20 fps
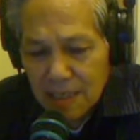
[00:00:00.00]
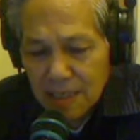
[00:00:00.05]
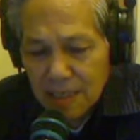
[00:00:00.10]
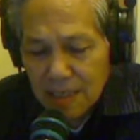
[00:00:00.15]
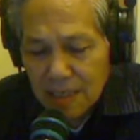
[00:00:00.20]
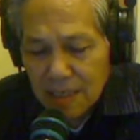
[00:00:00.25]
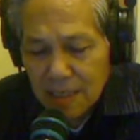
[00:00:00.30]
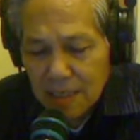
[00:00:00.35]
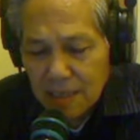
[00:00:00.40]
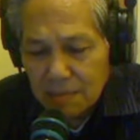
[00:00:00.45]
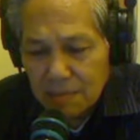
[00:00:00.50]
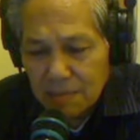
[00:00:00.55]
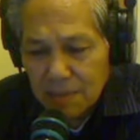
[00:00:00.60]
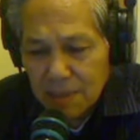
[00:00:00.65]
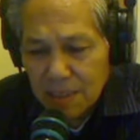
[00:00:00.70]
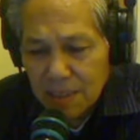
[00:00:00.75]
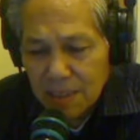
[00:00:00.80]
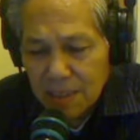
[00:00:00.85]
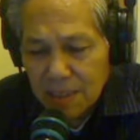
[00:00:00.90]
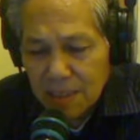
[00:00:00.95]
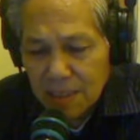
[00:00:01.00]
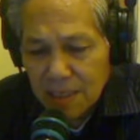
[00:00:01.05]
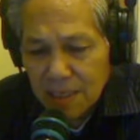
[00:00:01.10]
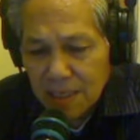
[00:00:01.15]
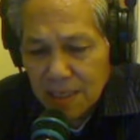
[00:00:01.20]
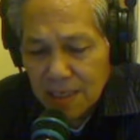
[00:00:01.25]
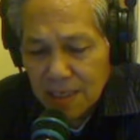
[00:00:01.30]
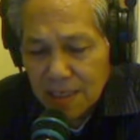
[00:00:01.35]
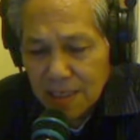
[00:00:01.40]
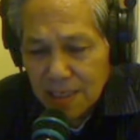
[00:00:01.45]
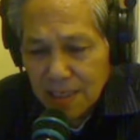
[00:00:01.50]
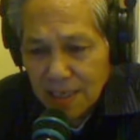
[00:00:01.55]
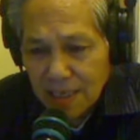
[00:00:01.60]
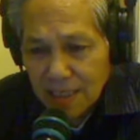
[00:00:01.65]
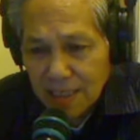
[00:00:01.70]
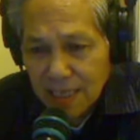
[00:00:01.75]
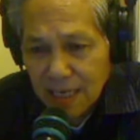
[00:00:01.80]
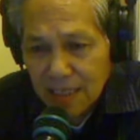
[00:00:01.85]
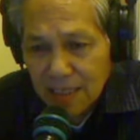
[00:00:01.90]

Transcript: đã mời à, cảnh sát